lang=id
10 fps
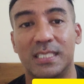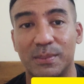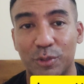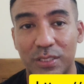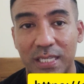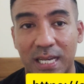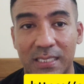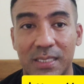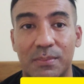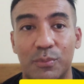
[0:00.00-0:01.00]

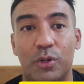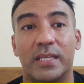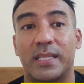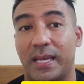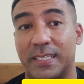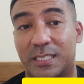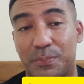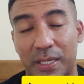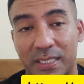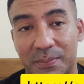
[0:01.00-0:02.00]
Kemudian buat
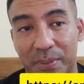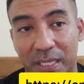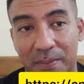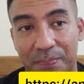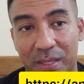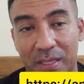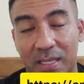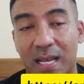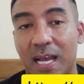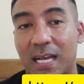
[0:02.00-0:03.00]
SPLP
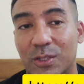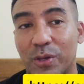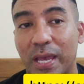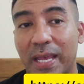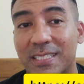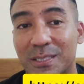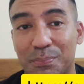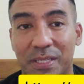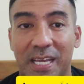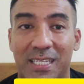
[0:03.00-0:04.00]
ya atau
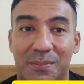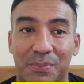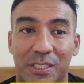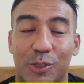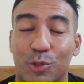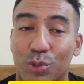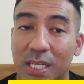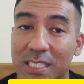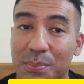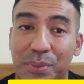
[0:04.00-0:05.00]
SPLP,
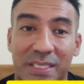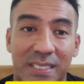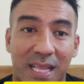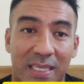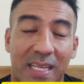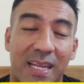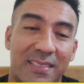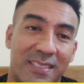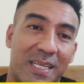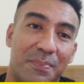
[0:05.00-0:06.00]
surat perjalanan
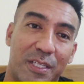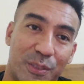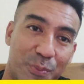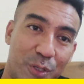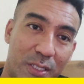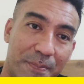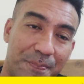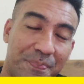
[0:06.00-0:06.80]
laksana paspor.